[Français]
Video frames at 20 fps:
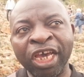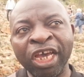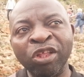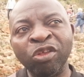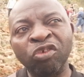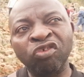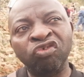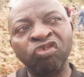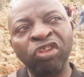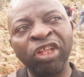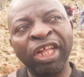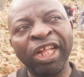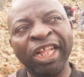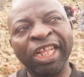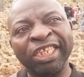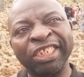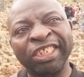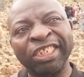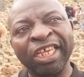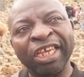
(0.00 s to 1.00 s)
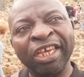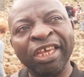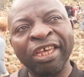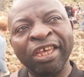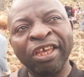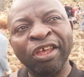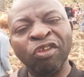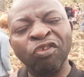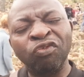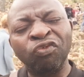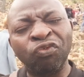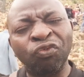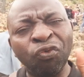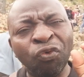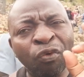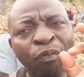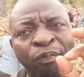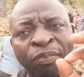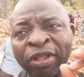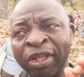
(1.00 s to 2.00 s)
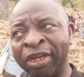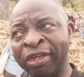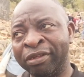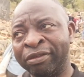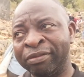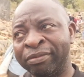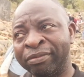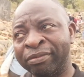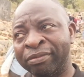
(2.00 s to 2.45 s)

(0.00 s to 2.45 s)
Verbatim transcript: Et le soleil est resté tout blanc.